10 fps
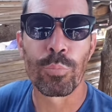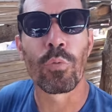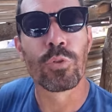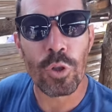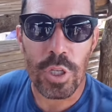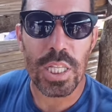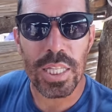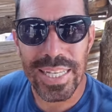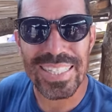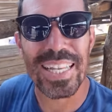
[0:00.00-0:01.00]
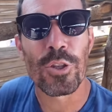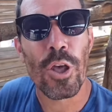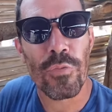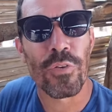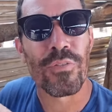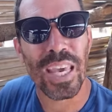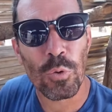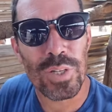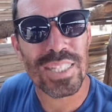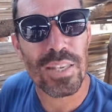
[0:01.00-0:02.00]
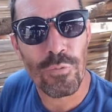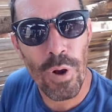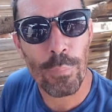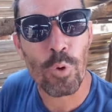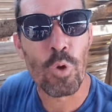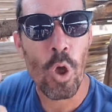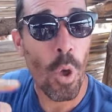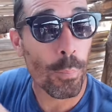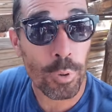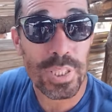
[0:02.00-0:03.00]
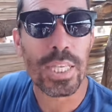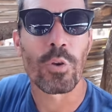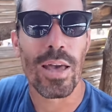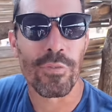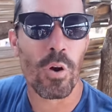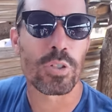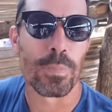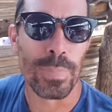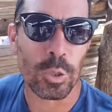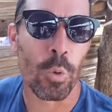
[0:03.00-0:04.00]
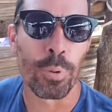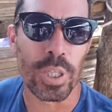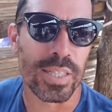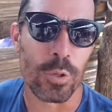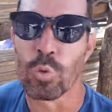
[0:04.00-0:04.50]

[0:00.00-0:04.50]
Pour vous donner une idée, c'est 9,6 fois plus petit que la France métropolitaine.